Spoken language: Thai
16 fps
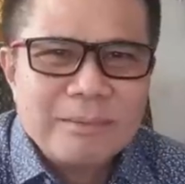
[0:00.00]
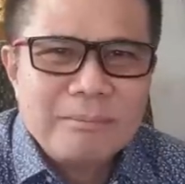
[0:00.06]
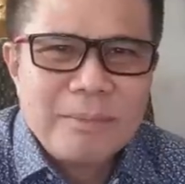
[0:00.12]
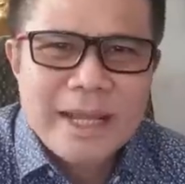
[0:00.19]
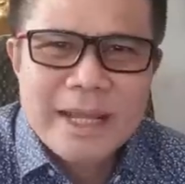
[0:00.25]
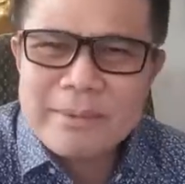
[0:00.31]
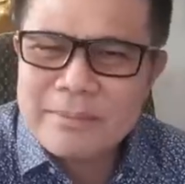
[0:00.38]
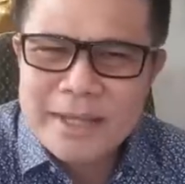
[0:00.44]

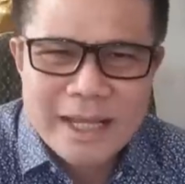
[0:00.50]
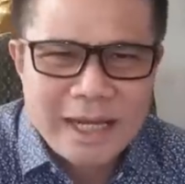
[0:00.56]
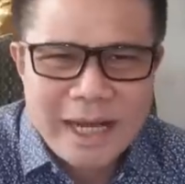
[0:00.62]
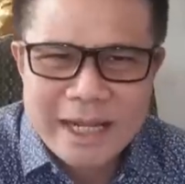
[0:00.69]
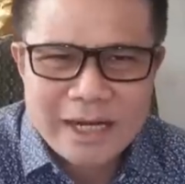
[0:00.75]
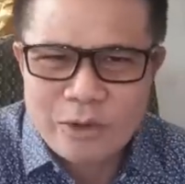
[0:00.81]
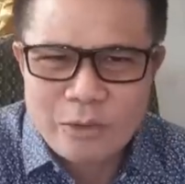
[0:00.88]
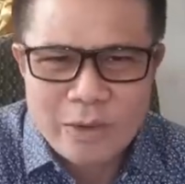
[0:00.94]
ไม่มีอะ
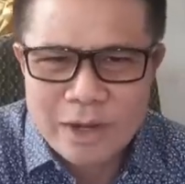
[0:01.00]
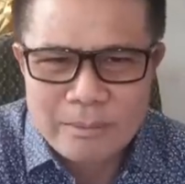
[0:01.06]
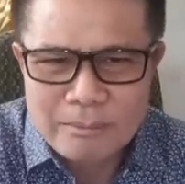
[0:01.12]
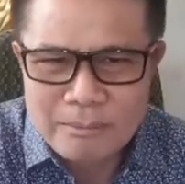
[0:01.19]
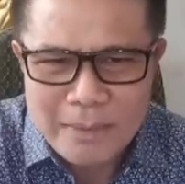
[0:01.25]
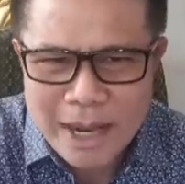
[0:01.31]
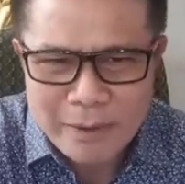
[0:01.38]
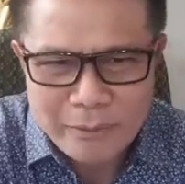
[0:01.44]
ไรกลัว
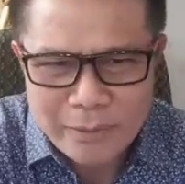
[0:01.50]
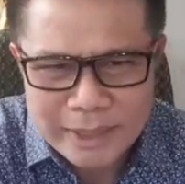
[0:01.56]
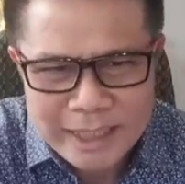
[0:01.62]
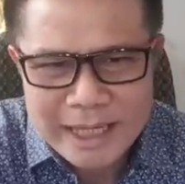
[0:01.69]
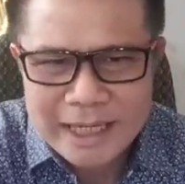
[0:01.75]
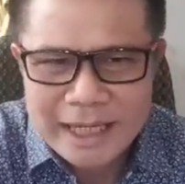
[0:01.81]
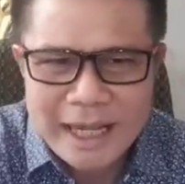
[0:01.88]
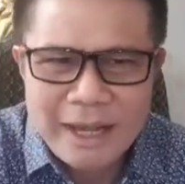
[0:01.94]
มากกว่า
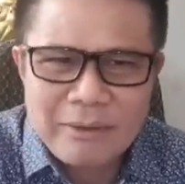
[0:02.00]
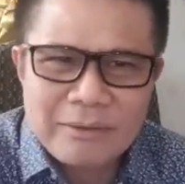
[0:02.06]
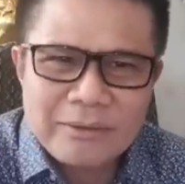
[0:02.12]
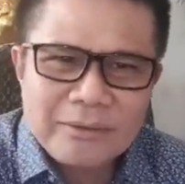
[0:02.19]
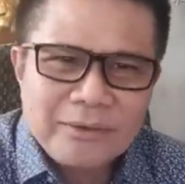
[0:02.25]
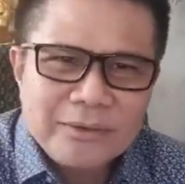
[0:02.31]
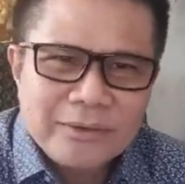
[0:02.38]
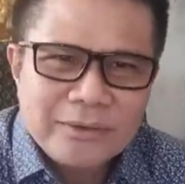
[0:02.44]
นี้อีกแล้ว
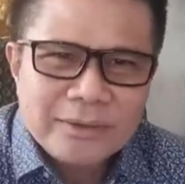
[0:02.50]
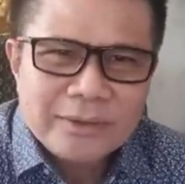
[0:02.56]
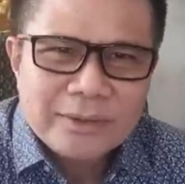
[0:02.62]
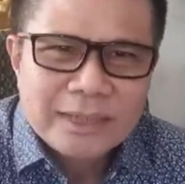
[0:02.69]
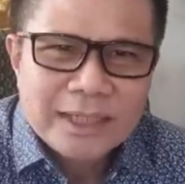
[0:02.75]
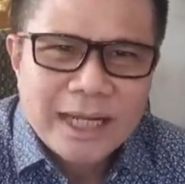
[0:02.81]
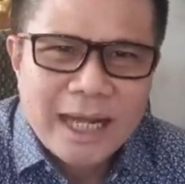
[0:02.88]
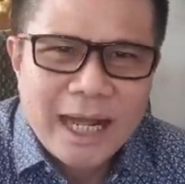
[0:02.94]

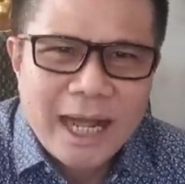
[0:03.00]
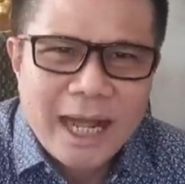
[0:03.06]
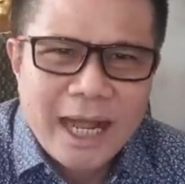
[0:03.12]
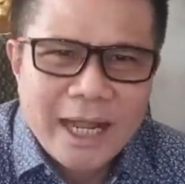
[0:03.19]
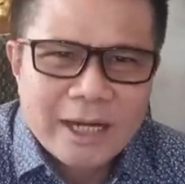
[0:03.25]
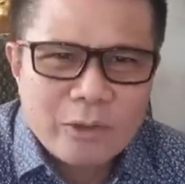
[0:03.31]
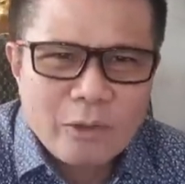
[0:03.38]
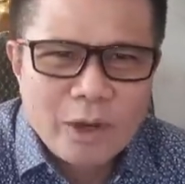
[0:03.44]
นะ
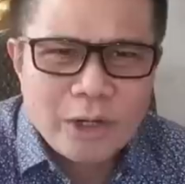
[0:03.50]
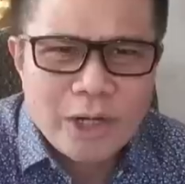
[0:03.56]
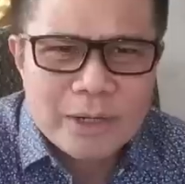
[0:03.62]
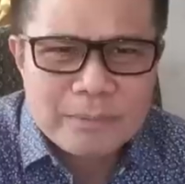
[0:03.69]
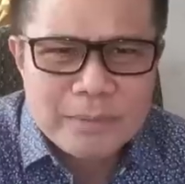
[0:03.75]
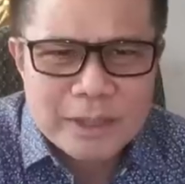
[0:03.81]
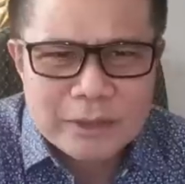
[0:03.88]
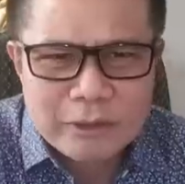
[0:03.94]
ไอ้กลัวเรื่
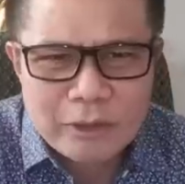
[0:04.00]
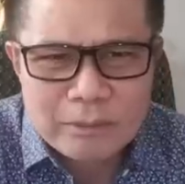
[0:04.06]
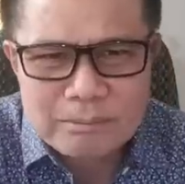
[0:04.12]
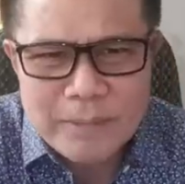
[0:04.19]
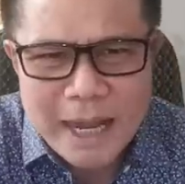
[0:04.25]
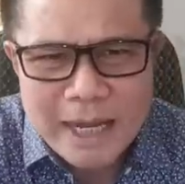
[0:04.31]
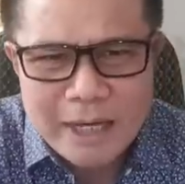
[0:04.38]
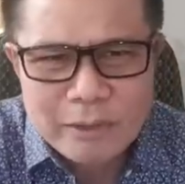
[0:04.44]
องผิดกฎ
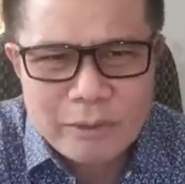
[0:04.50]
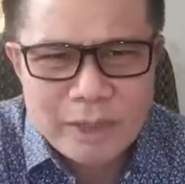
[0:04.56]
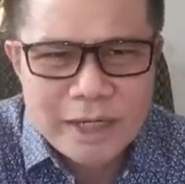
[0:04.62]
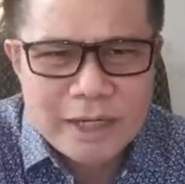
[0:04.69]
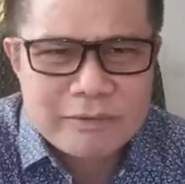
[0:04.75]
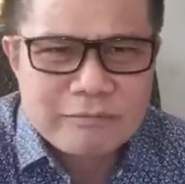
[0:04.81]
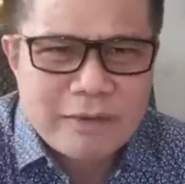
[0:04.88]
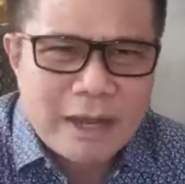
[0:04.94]
หมายกลัว
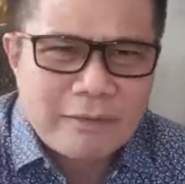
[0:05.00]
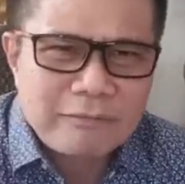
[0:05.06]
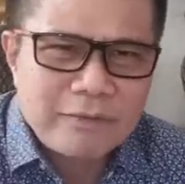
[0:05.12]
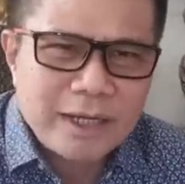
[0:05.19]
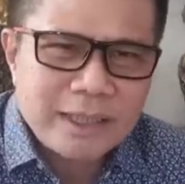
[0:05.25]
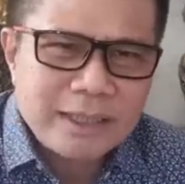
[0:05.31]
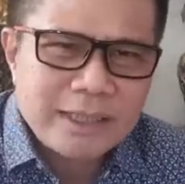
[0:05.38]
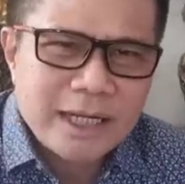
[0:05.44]
เรื่องฝ่า
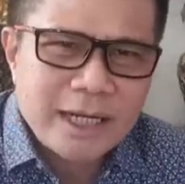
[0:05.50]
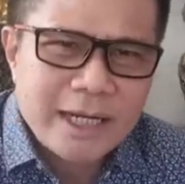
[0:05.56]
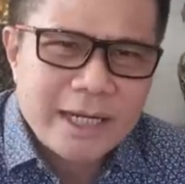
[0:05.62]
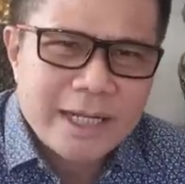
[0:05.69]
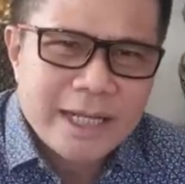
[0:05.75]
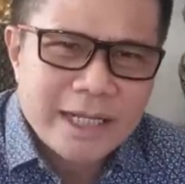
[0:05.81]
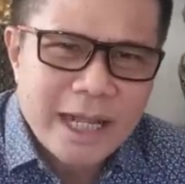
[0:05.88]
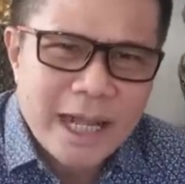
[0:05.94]
ฝืนจริ
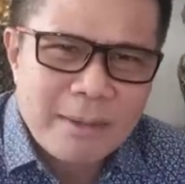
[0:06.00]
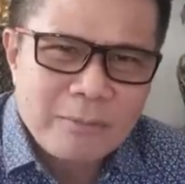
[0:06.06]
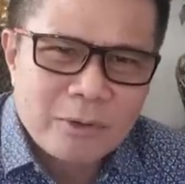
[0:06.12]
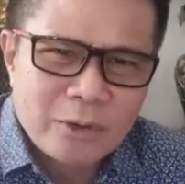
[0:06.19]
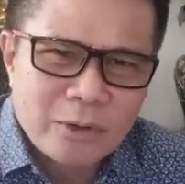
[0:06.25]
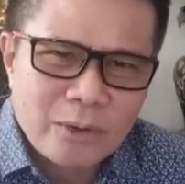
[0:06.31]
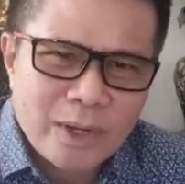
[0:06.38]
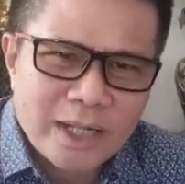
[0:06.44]
ยธรรม
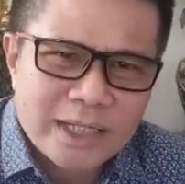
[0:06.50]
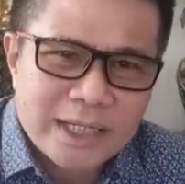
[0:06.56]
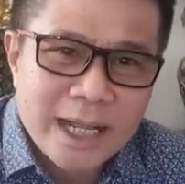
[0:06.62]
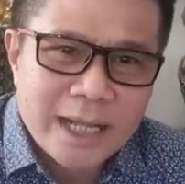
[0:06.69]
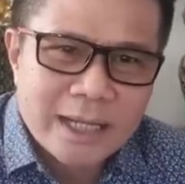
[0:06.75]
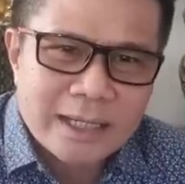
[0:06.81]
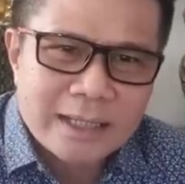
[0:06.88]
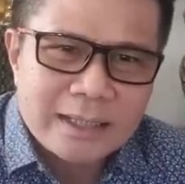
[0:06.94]
กลัวเรื่อง